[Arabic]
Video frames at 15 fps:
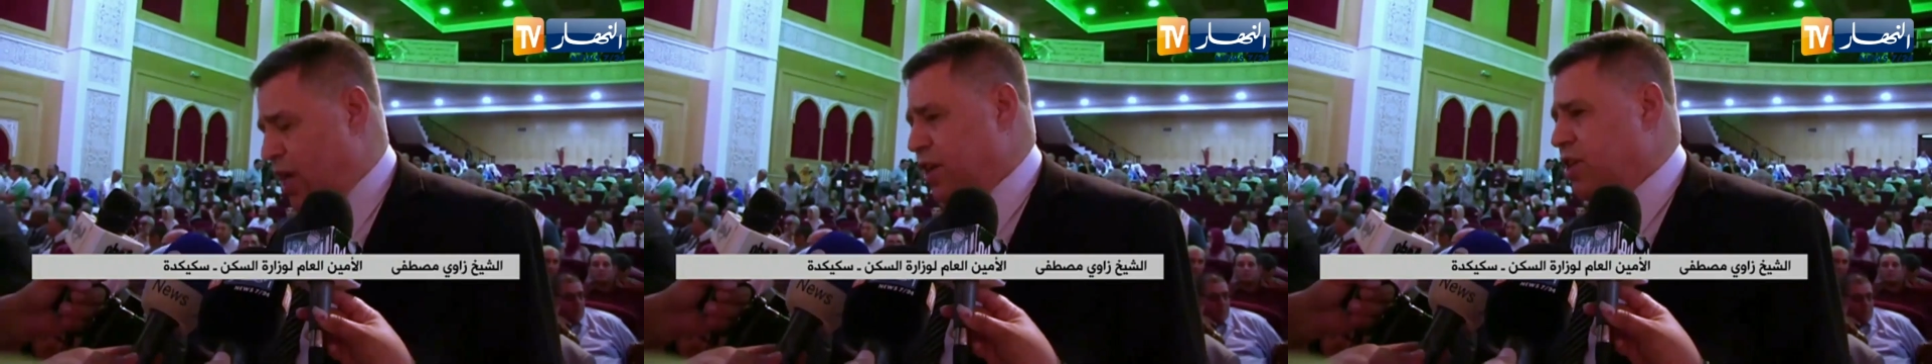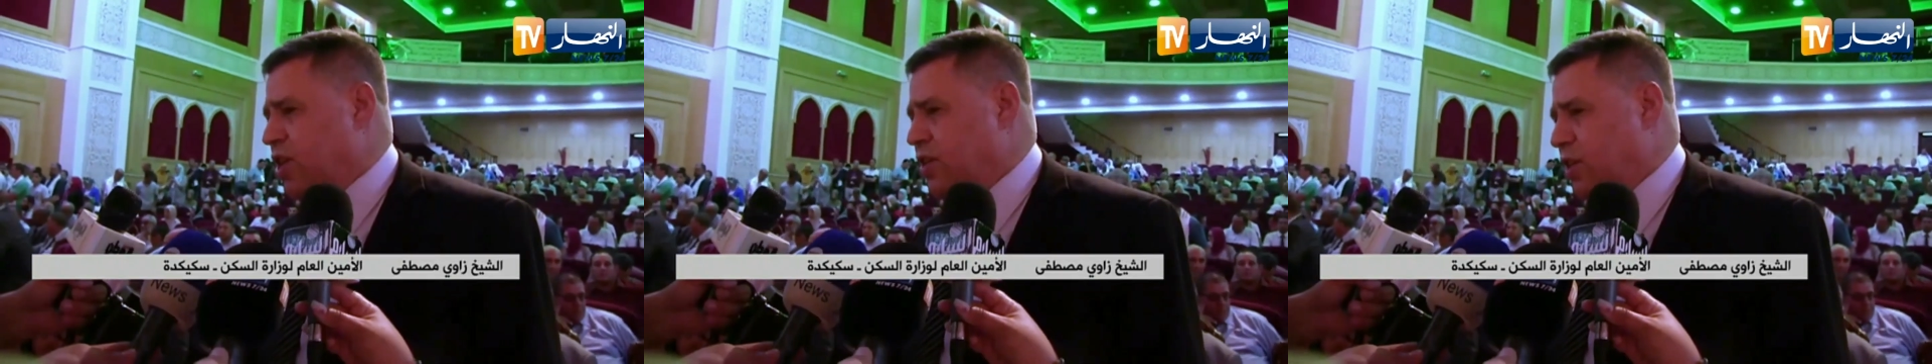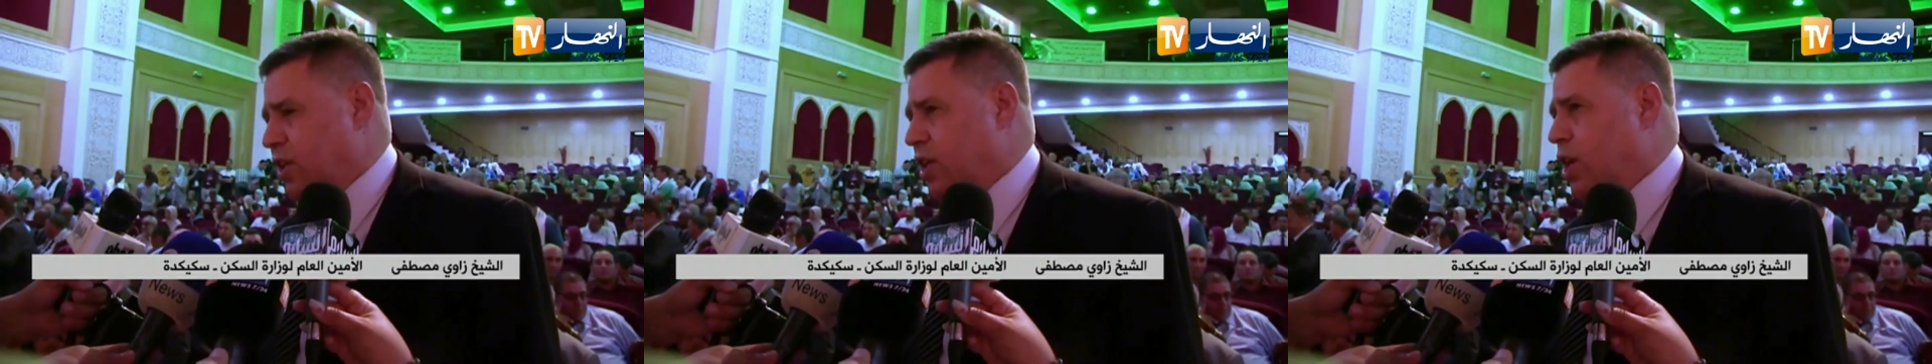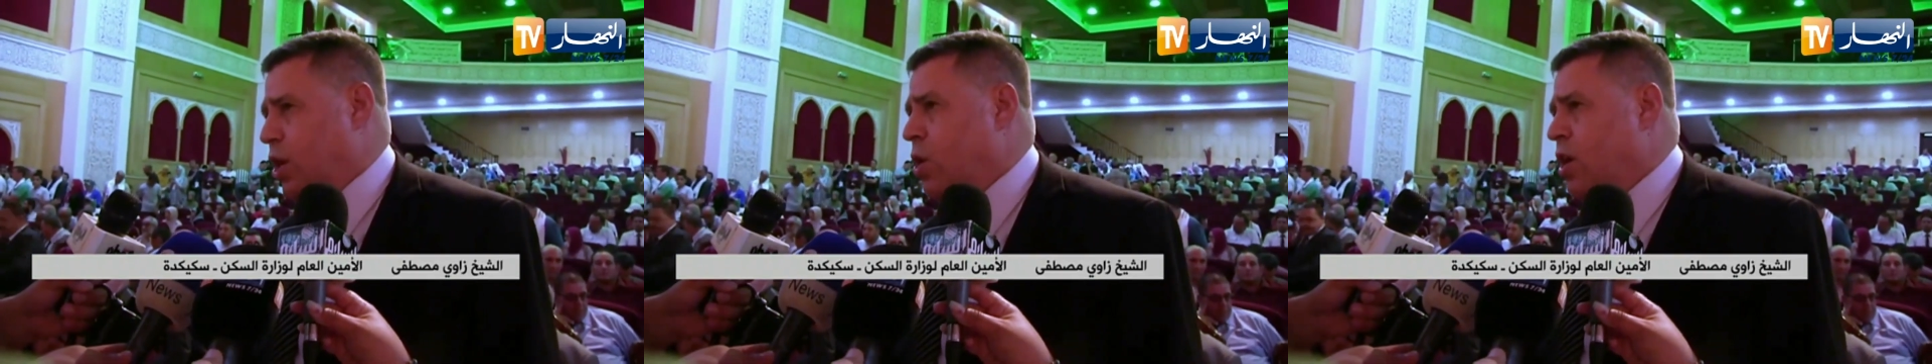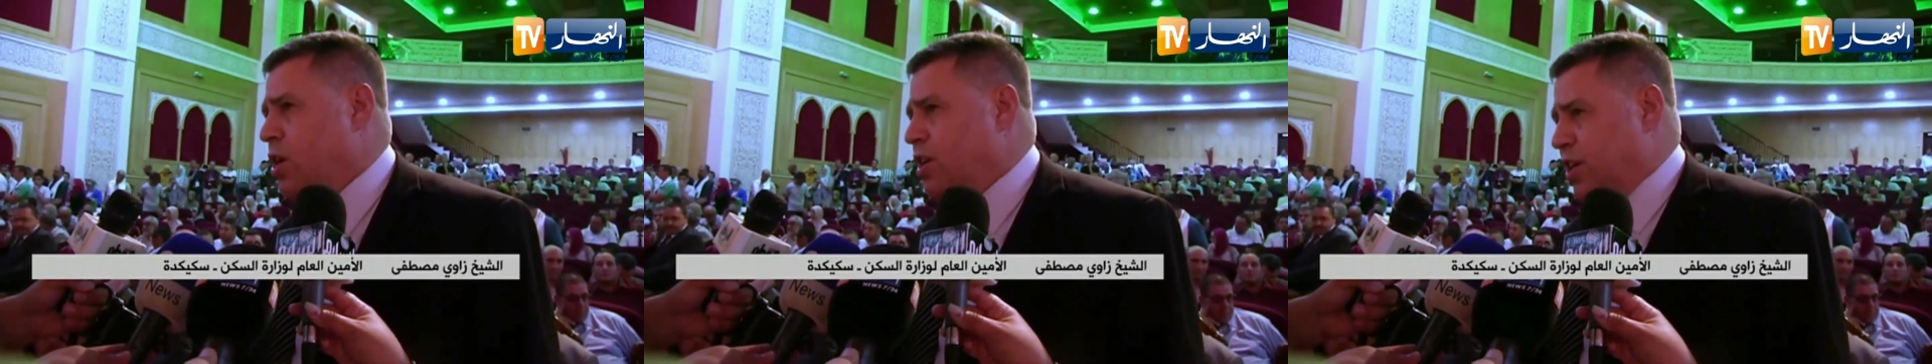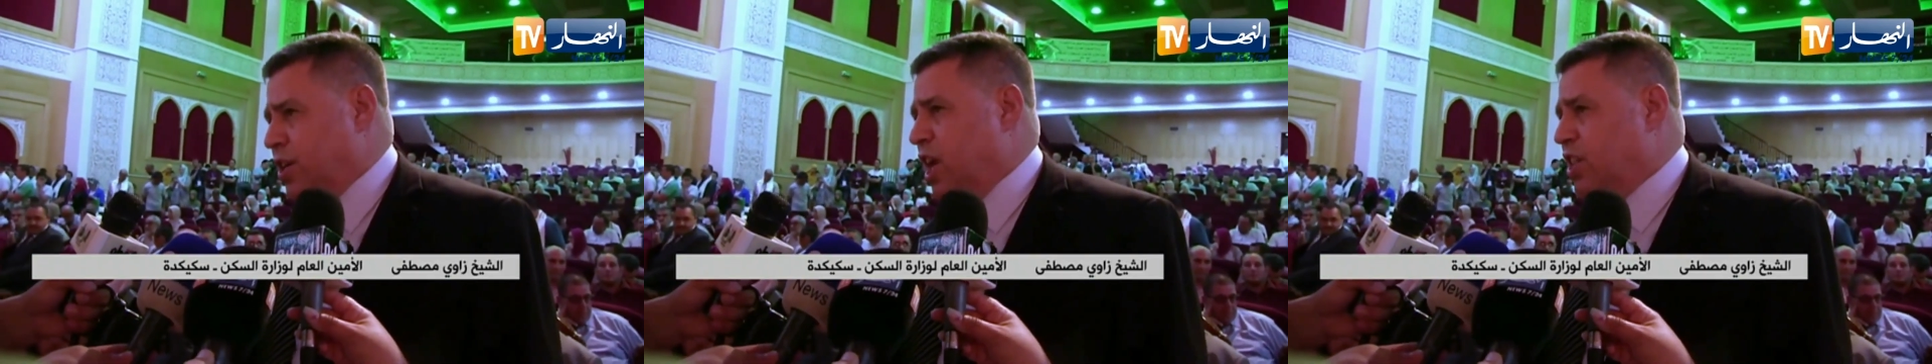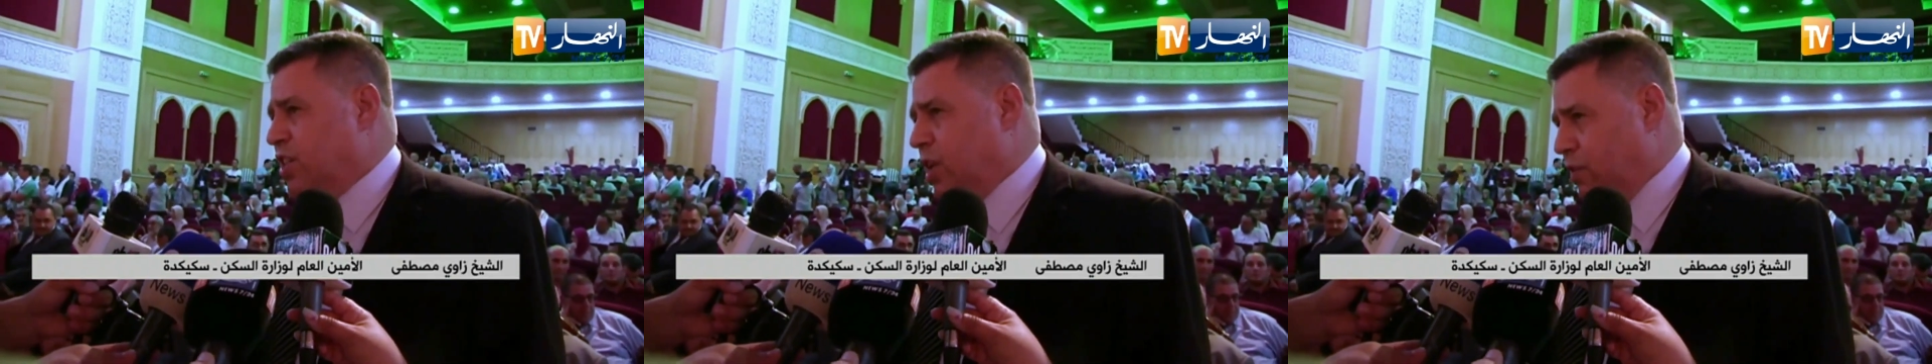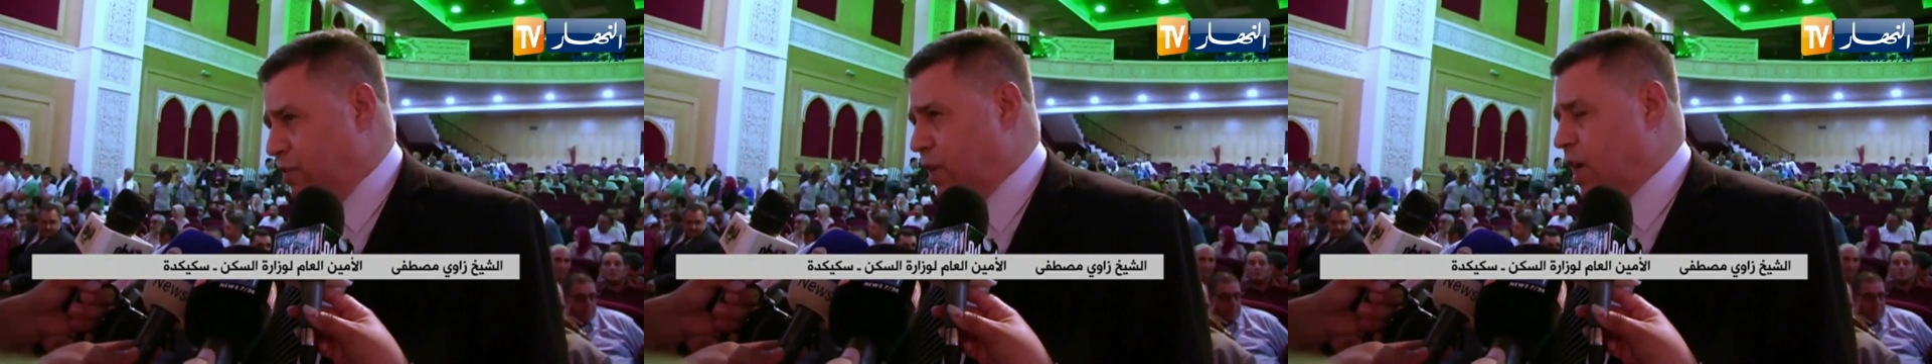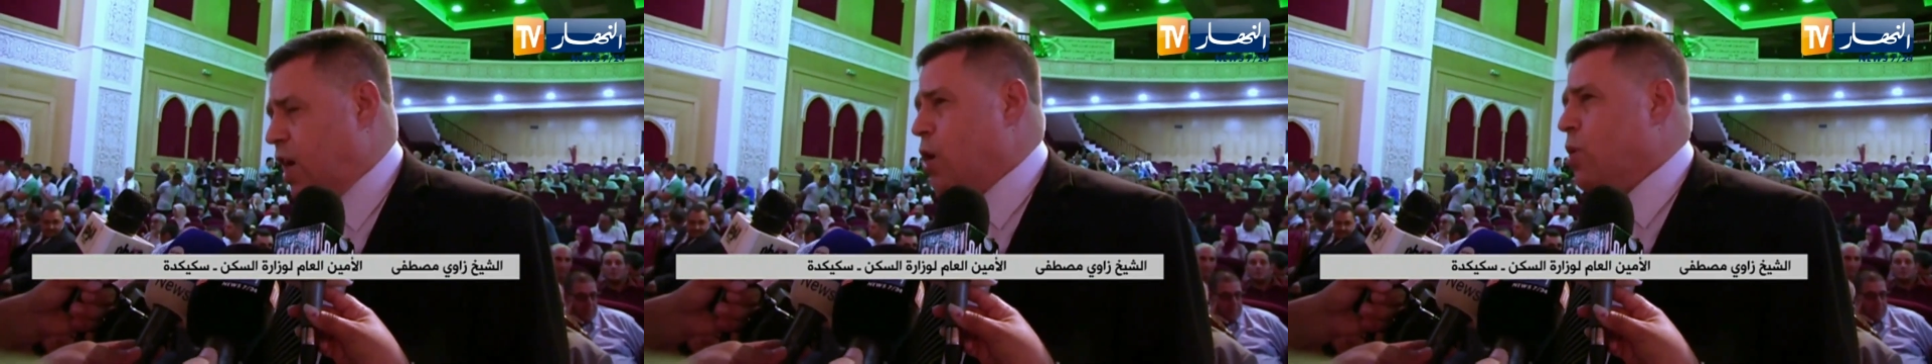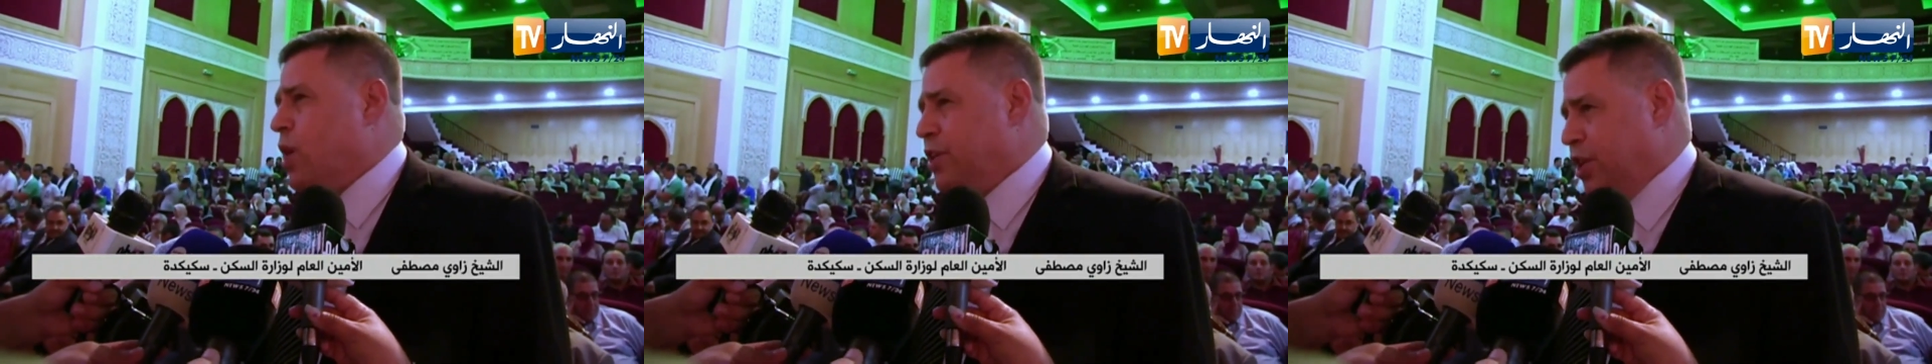وراح نعدل في
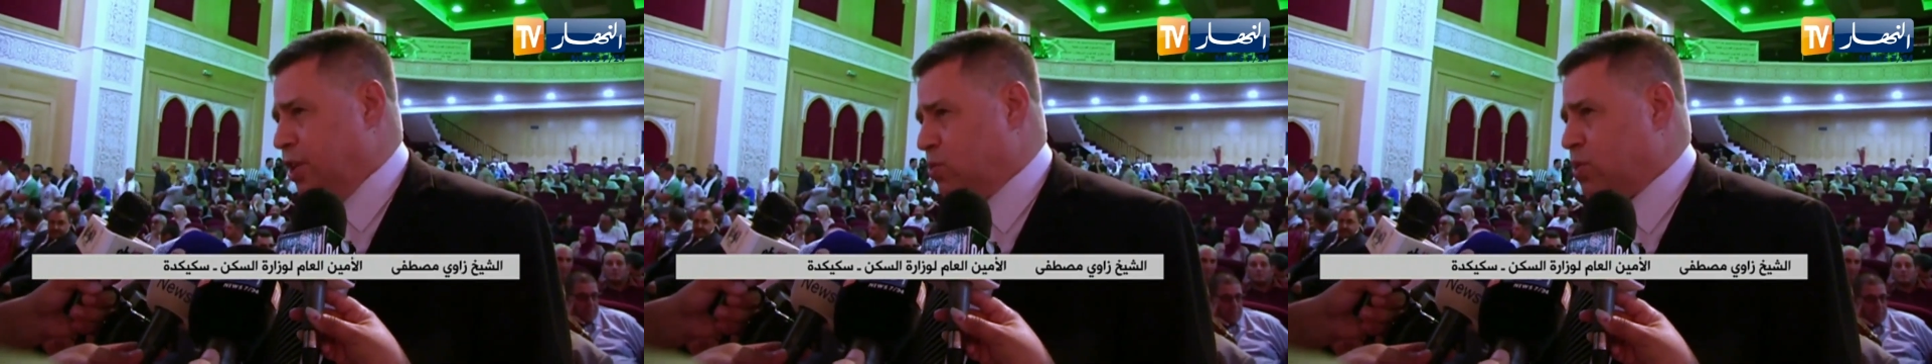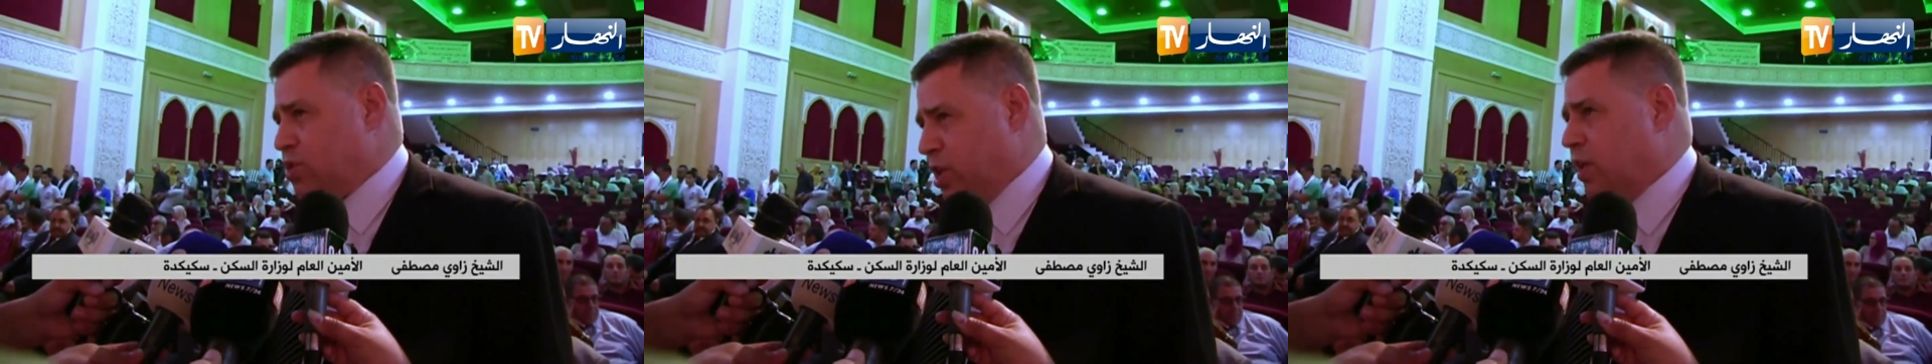القوانين وان